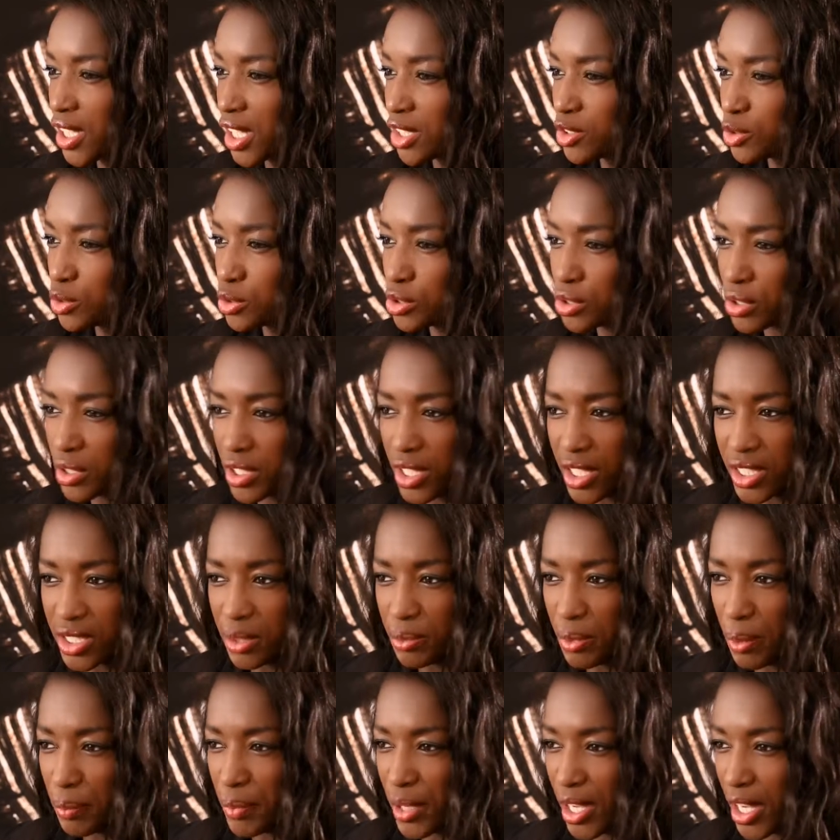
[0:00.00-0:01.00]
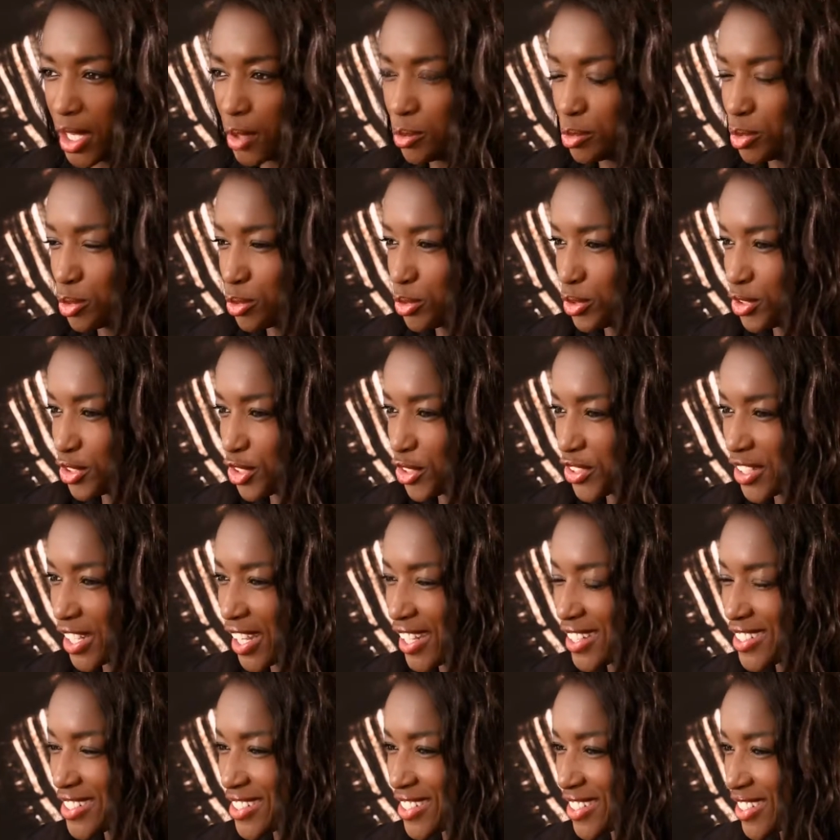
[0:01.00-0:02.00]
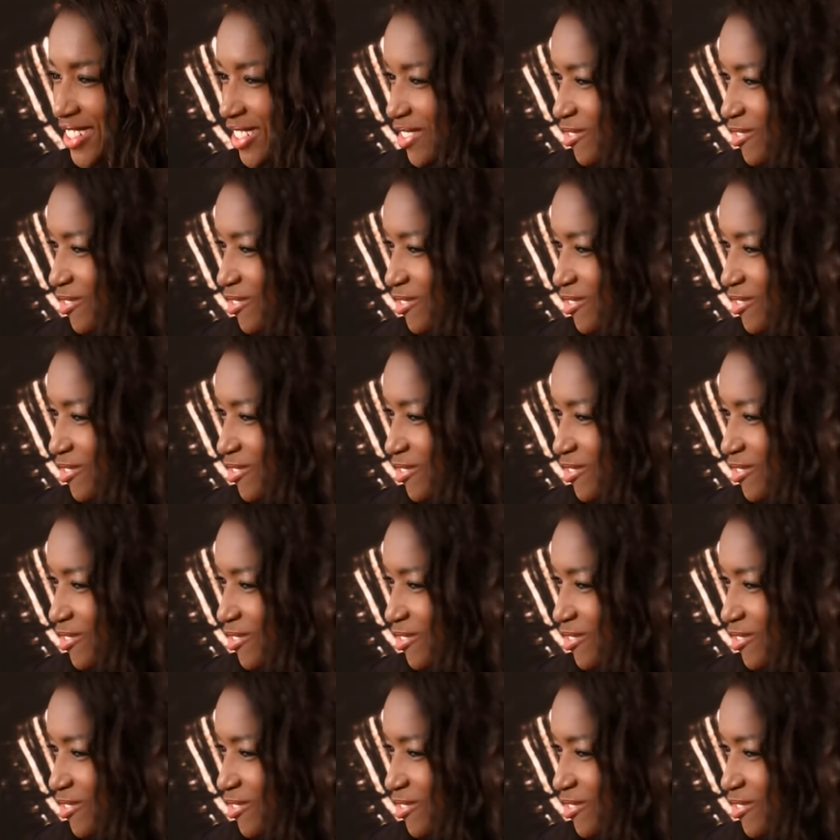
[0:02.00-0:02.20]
gâteaux, je regardais ma mère avec beaucoup de tendresse.